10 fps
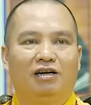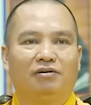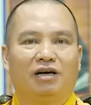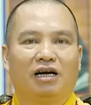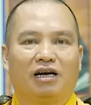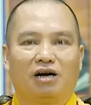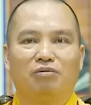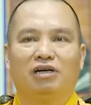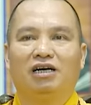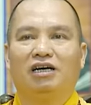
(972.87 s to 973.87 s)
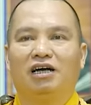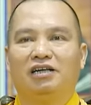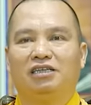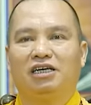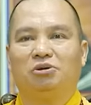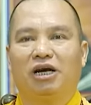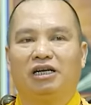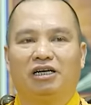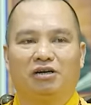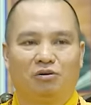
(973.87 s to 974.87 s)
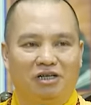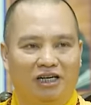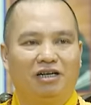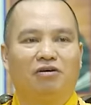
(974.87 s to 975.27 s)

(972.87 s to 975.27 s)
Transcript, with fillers: À, công đức á, trí tuệ thì cũng gì?